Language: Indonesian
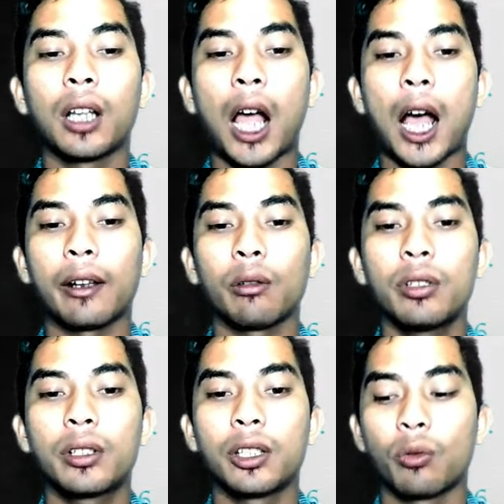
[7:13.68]
harus
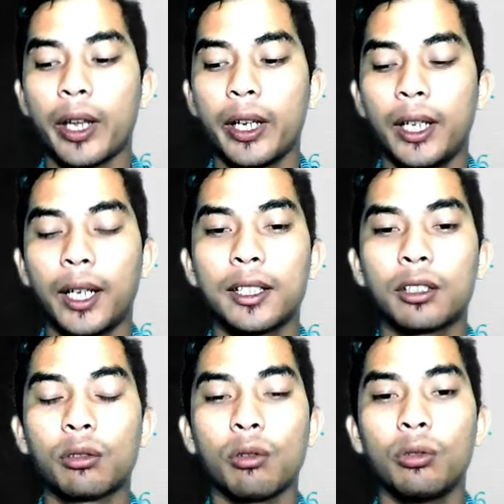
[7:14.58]
sesuai dengan
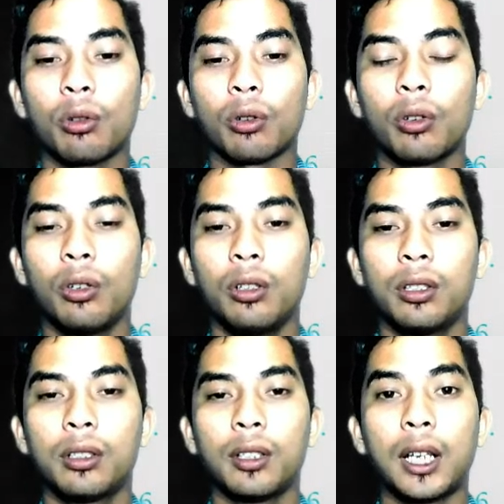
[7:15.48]
struktur.
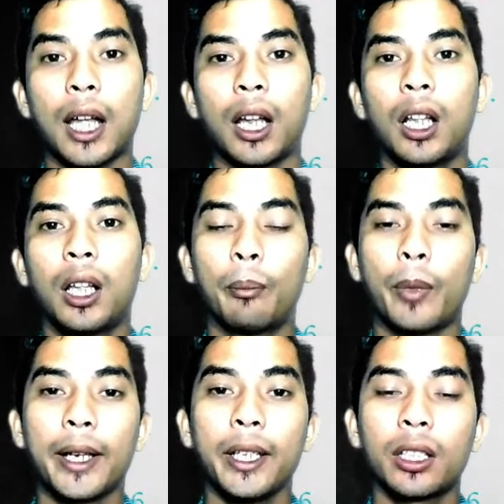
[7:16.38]
Nah,
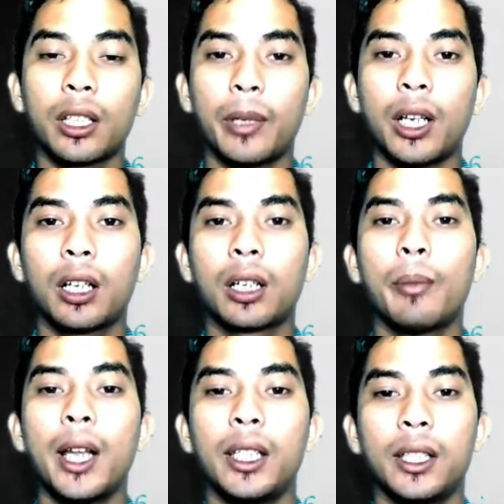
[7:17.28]
mari kita bedah
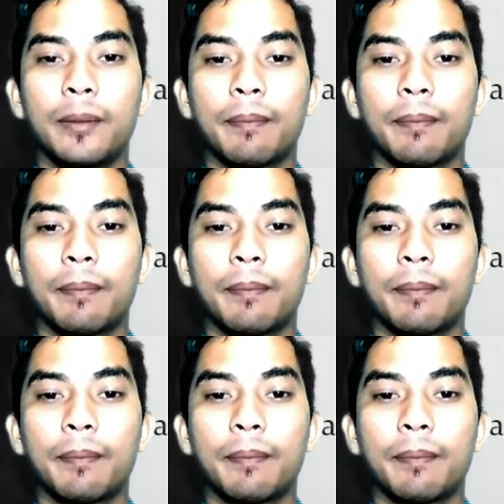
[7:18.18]
kembali.